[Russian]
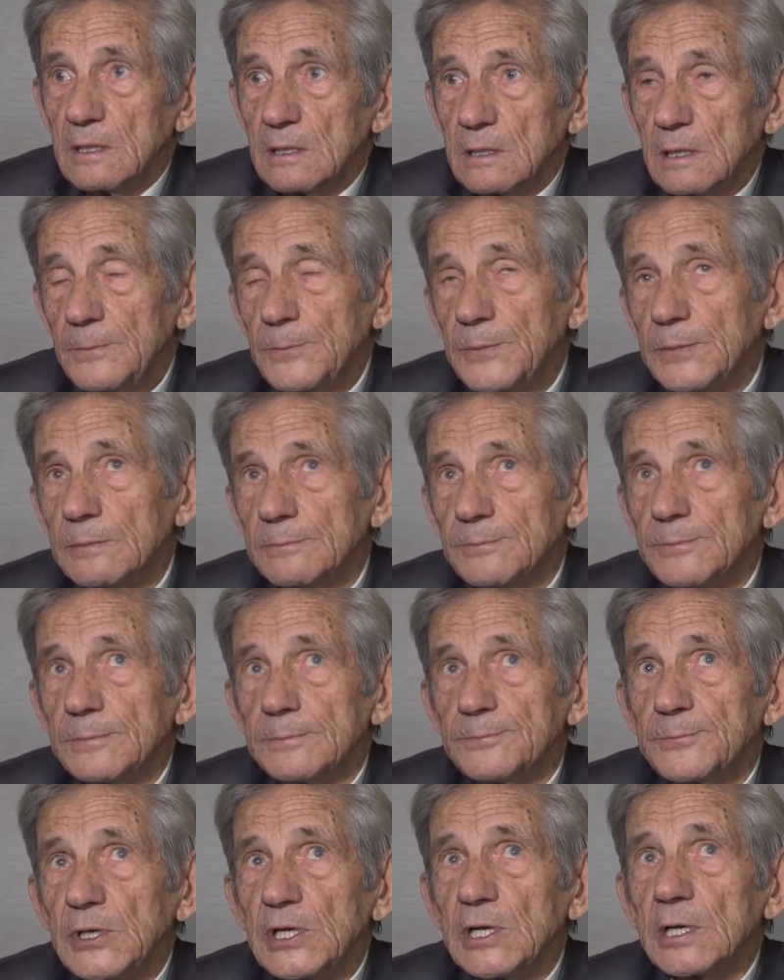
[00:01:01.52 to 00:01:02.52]
и
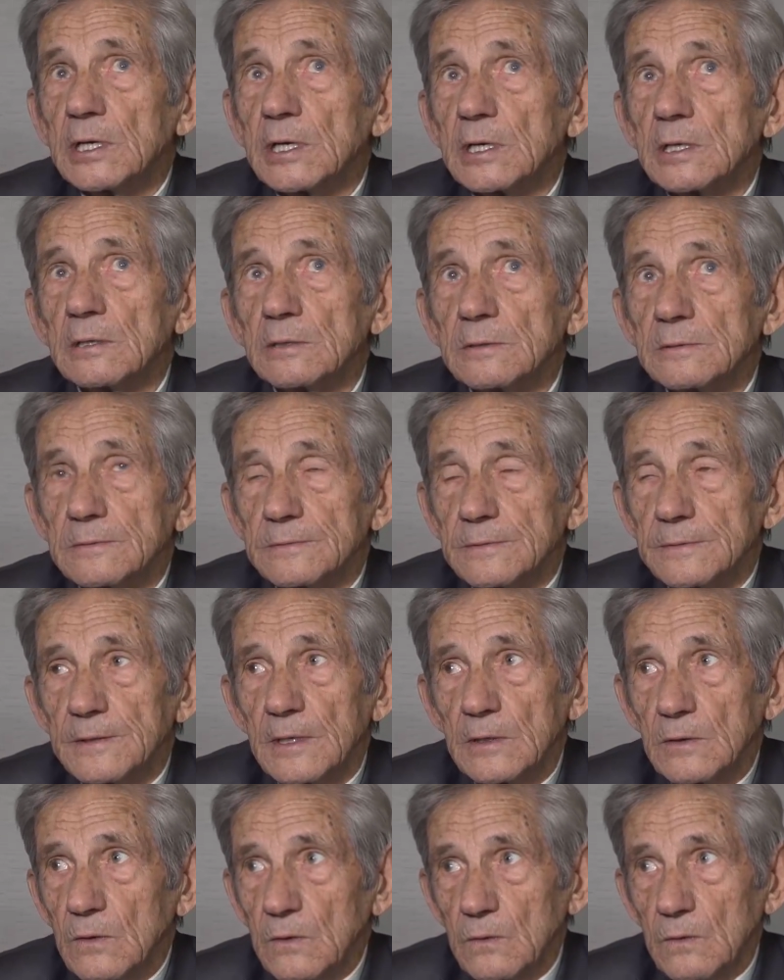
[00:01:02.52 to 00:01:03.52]
перекрыл
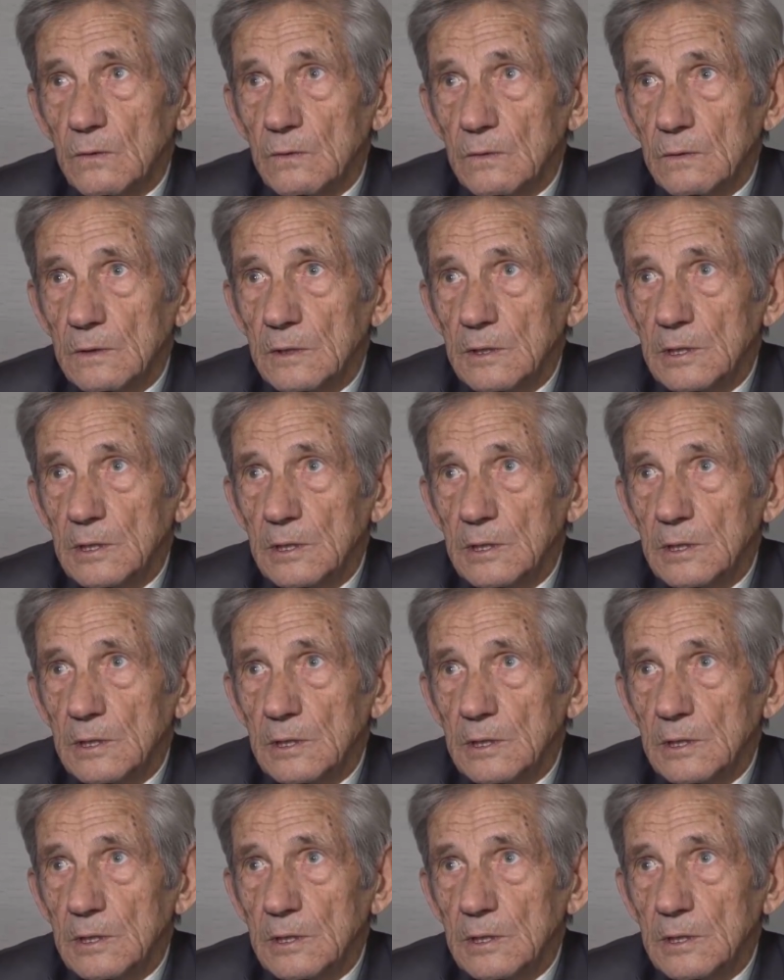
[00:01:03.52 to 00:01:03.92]
дорогу.